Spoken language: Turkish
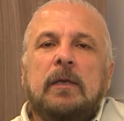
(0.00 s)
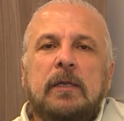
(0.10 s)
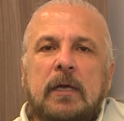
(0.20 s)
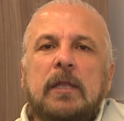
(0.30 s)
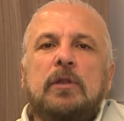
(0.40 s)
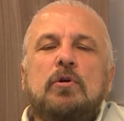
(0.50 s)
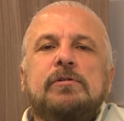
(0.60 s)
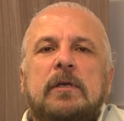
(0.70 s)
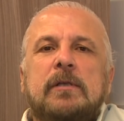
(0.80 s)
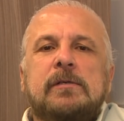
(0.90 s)
Dikkat
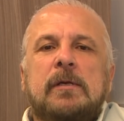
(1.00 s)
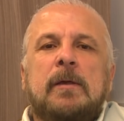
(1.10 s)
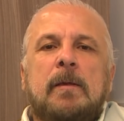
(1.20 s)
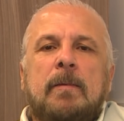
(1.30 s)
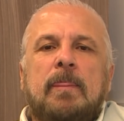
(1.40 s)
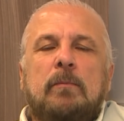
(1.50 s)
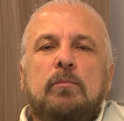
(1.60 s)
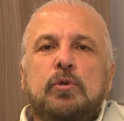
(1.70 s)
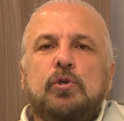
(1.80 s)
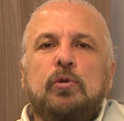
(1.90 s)
ediyorsanız
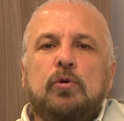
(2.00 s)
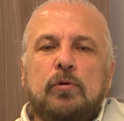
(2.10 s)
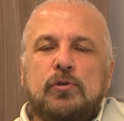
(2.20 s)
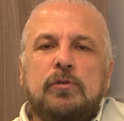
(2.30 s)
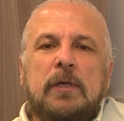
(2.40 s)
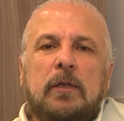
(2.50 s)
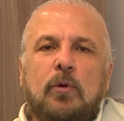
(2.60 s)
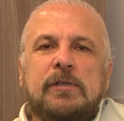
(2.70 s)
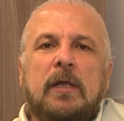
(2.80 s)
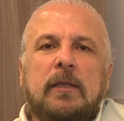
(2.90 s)
Musul konusunda
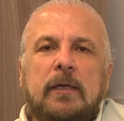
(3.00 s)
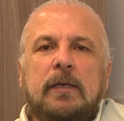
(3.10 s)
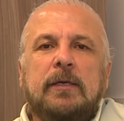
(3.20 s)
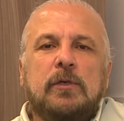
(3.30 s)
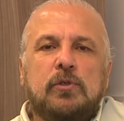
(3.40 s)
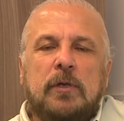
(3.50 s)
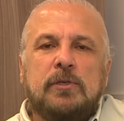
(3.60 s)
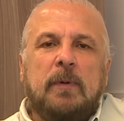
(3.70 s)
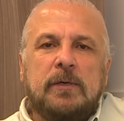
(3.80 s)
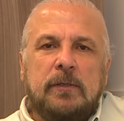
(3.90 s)
Lozan'la ilgili
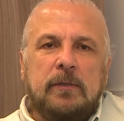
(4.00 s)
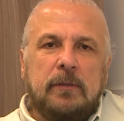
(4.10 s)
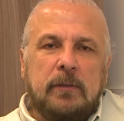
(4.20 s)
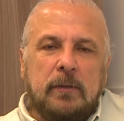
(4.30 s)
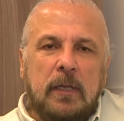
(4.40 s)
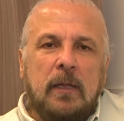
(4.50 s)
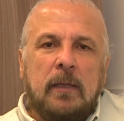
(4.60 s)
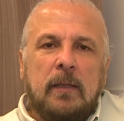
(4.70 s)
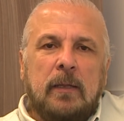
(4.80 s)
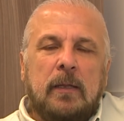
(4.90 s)
süreç başlatıldığında
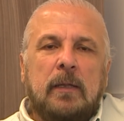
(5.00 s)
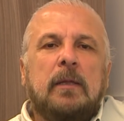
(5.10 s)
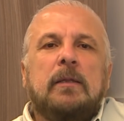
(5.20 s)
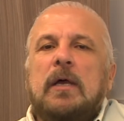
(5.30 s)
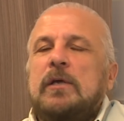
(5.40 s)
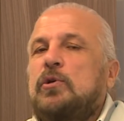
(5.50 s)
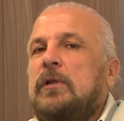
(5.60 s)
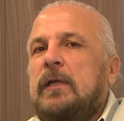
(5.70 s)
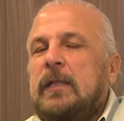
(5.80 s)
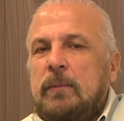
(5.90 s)
daha
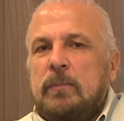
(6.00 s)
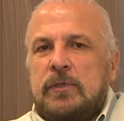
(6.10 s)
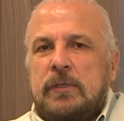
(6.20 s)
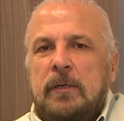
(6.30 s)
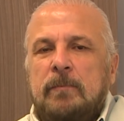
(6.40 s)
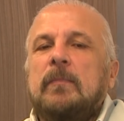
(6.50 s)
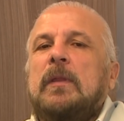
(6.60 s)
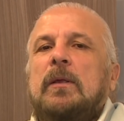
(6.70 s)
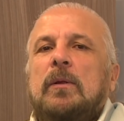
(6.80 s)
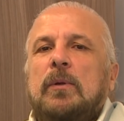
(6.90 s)
sonra ne denmişti?
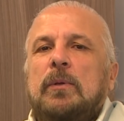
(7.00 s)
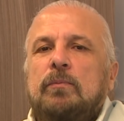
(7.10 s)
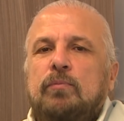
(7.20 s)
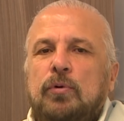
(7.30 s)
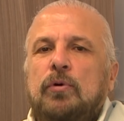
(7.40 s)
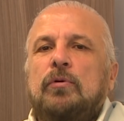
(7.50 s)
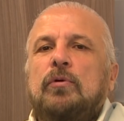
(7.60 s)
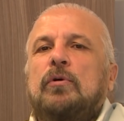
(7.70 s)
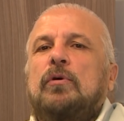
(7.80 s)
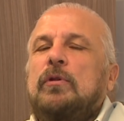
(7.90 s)

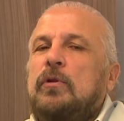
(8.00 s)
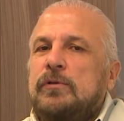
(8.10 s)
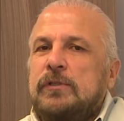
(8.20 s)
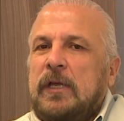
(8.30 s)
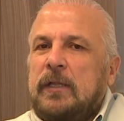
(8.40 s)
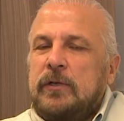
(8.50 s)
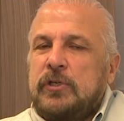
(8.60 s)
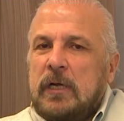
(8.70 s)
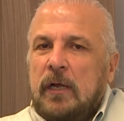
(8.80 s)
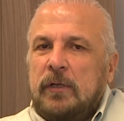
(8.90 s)
Bunu şeyden
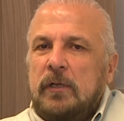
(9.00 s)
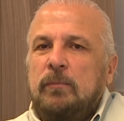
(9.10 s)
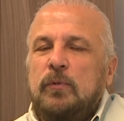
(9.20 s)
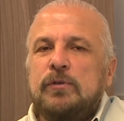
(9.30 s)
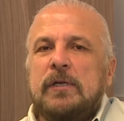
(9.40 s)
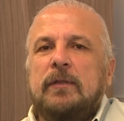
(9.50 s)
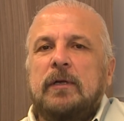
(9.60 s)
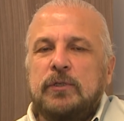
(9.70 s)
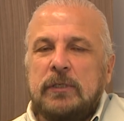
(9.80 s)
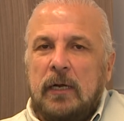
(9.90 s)
çıkartalım,
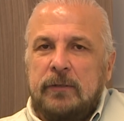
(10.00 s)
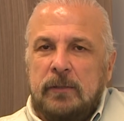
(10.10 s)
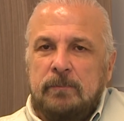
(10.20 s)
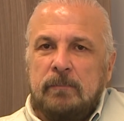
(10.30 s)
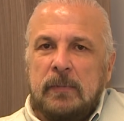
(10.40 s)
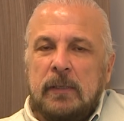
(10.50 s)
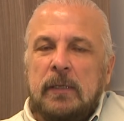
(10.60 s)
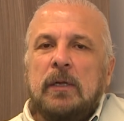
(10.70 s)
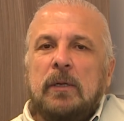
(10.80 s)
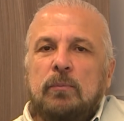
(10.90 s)
Lozan'dan çıkartalım.
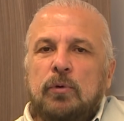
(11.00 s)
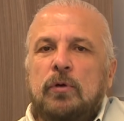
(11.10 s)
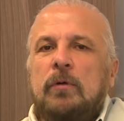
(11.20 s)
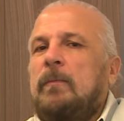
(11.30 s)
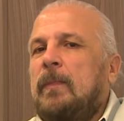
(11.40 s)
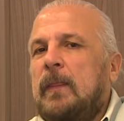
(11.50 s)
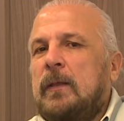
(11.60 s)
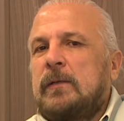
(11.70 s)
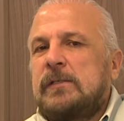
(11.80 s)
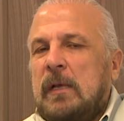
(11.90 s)
Bunu
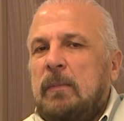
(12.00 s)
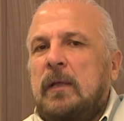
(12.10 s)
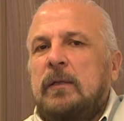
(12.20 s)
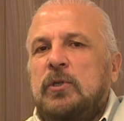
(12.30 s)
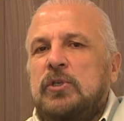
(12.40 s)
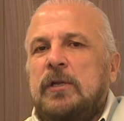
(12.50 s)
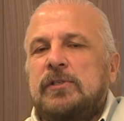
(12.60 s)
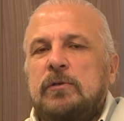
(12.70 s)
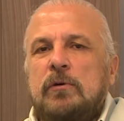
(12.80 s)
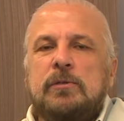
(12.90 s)
zaman
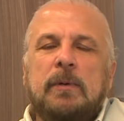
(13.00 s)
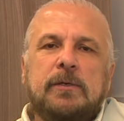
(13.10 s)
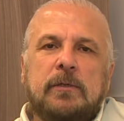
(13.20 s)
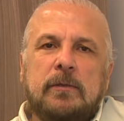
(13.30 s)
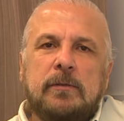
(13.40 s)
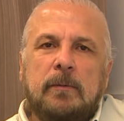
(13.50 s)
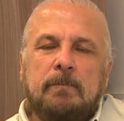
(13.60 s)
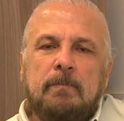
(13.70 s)
içerisinde çözmeye çalışalım.